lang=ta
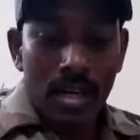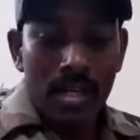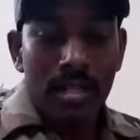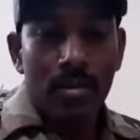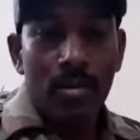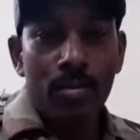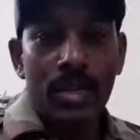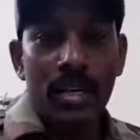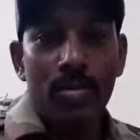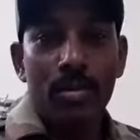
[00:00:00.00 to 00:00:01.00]
அடுத்த ஒரு
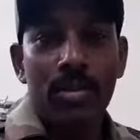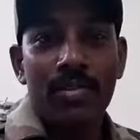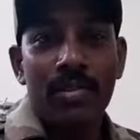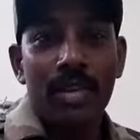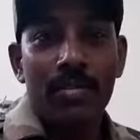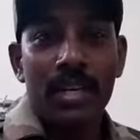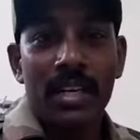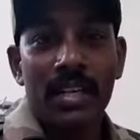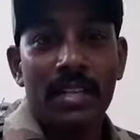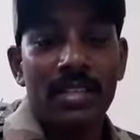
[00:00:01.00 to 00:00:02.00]
மணி நேரம் போது விவாதம்
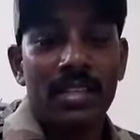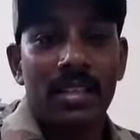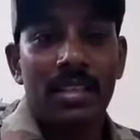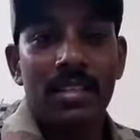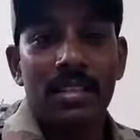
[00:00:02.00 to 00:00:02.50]
அடியாதான் சார்